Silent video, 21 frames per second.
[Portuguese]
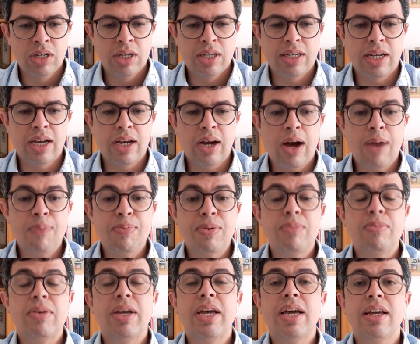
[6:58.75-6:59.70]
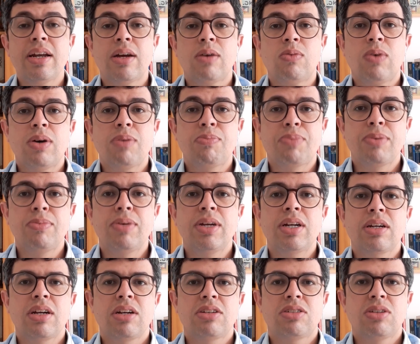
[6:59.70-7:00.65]
Né? A primeira, uma
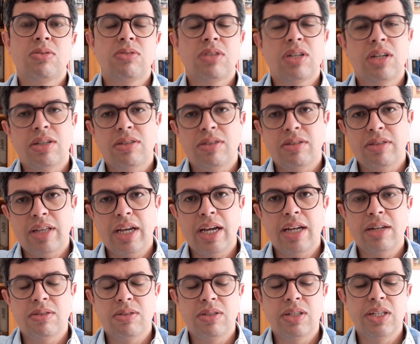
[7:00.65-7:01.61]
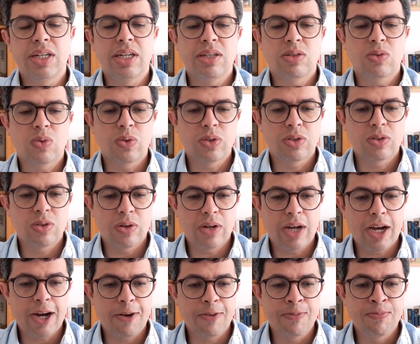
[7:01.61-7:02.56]
primeira questão de direito interno, de direito
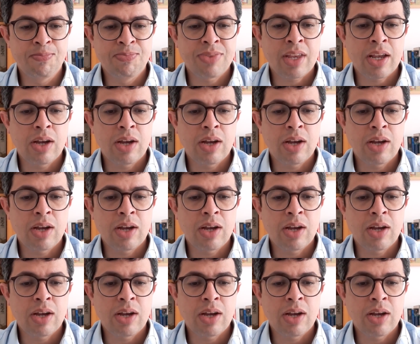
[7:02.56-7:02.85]
constitucional,